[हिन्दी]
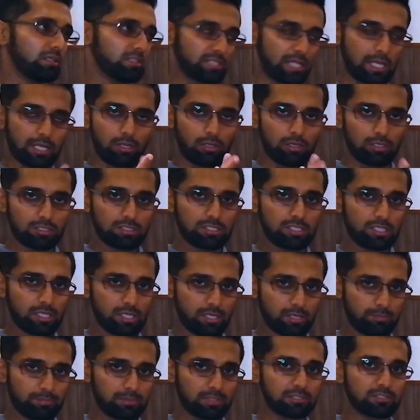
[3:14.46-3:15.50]
साइकोलॉजी
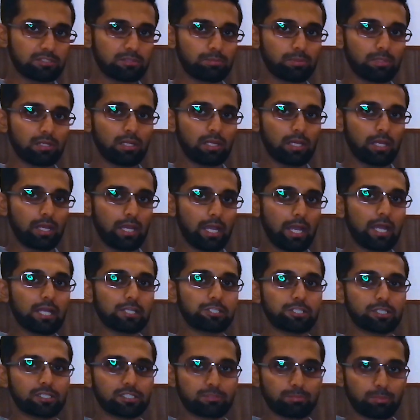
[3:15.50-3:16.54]
के प्रिंसिपल है
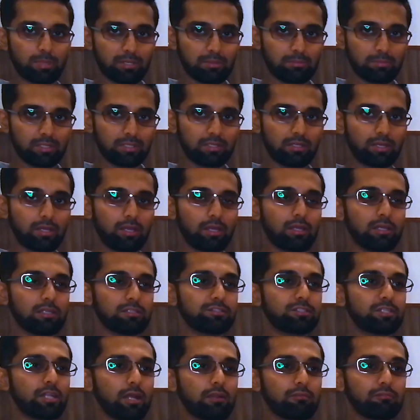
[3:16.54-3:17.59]
ऐश एक्सपेरिमेंट है
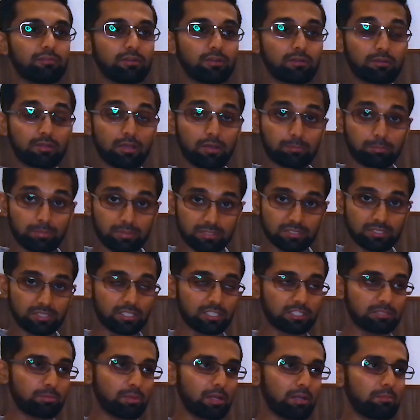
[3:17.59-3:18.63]
स्टैनफर्ड का प्रिजन
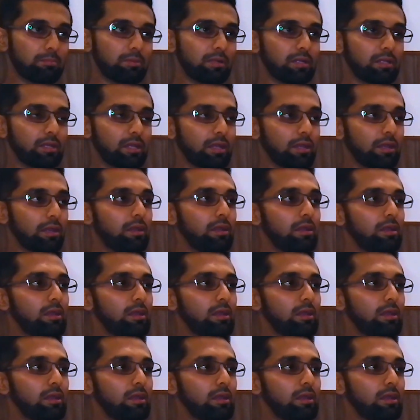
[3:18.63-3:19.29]
एक्सपेरिमेंट है